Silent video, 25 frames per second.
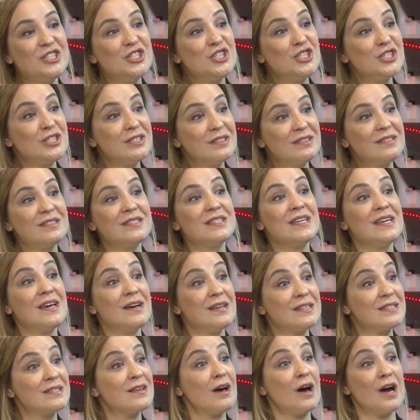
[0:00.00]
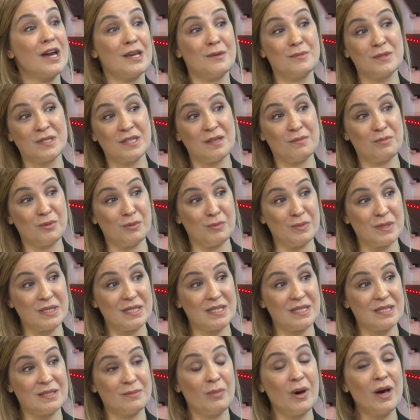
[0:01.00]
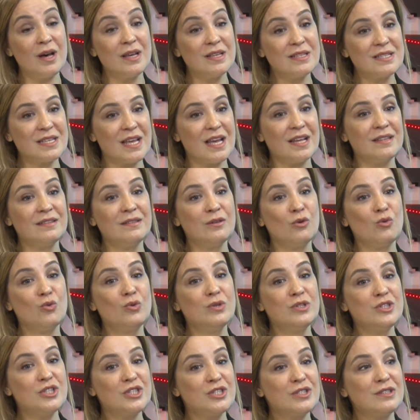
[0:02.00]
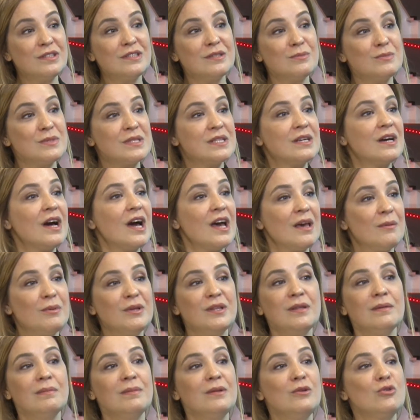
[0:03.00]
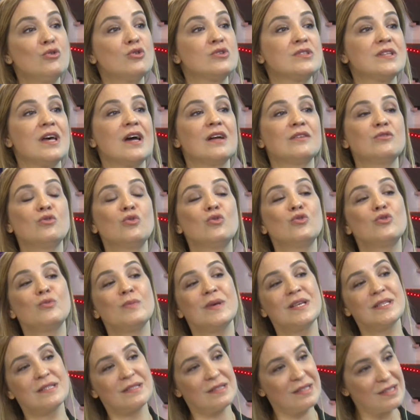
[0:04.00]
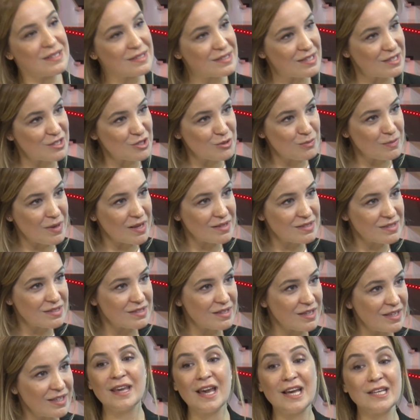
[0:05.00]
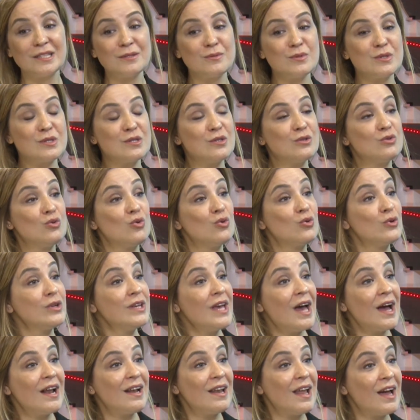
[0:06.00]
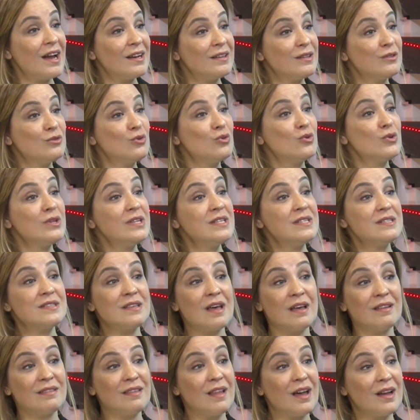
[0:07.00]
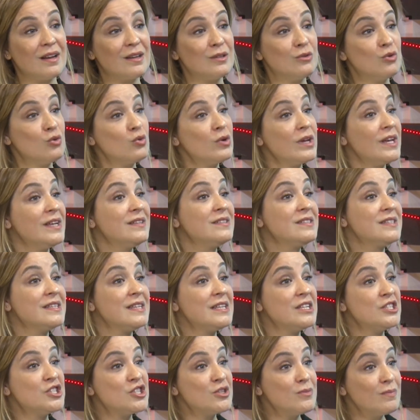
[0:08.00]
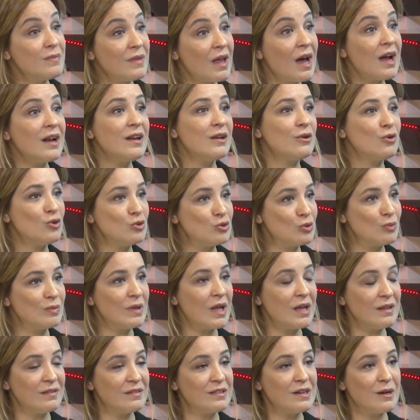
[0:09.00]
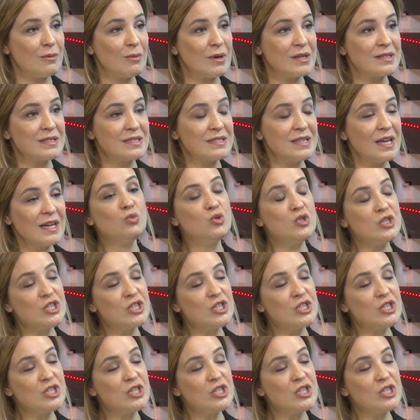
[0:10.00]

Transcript: Işıltıya sahibiz hepimiz. Bazen o ışıltımızı kaybedebiliyoruz eğer doğru mesleği seçmezse, kendimizi doğru yerlerde, doğru insanlarla, doğru etkileşimlerle konumlandıramazsak.